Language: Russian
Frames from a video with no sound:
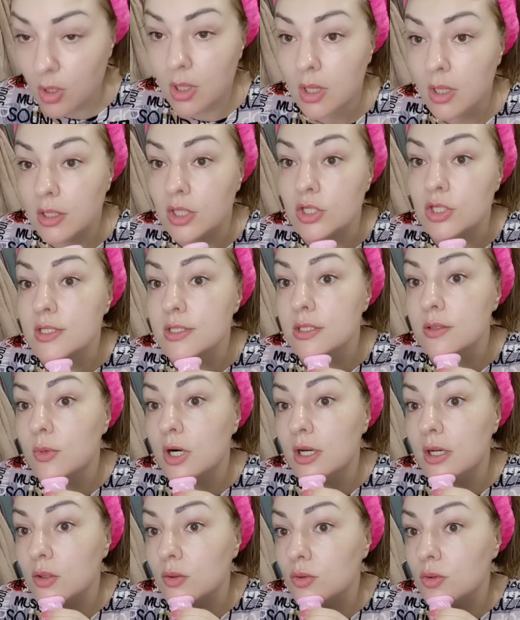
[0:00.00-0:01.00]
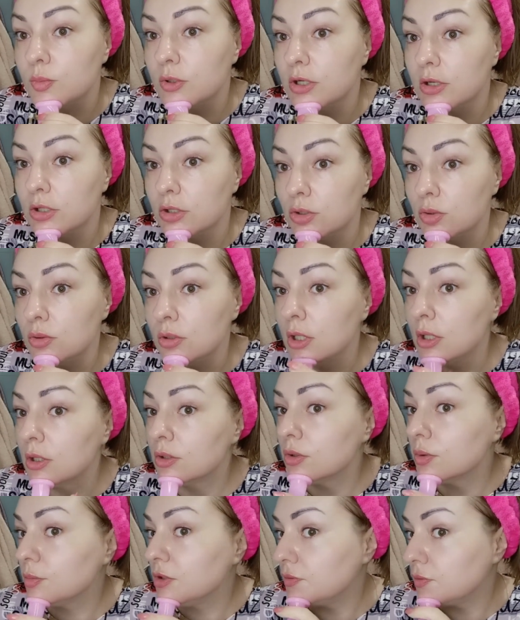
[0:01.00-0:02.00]
Я сейчас и маленькую покажу, но
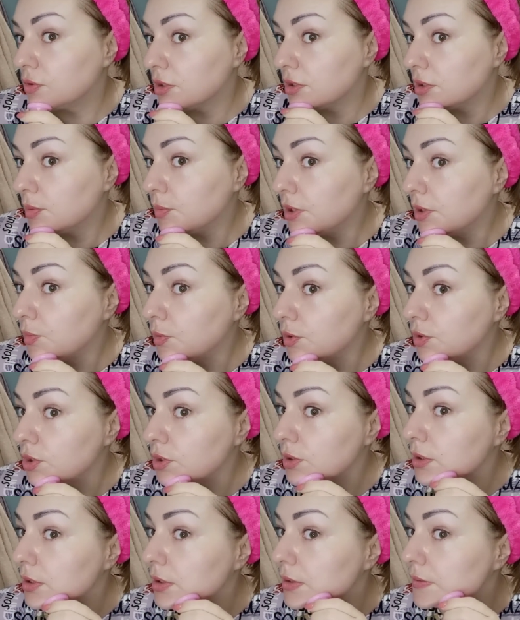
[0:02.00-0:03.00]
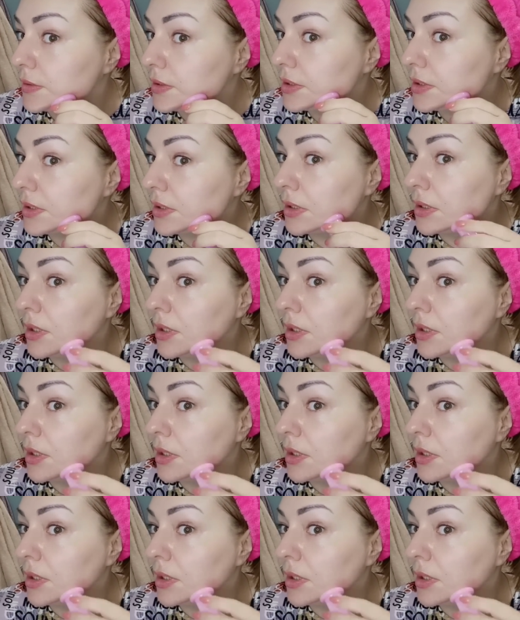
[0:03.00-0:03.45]
мне вот этой прям очень нравится.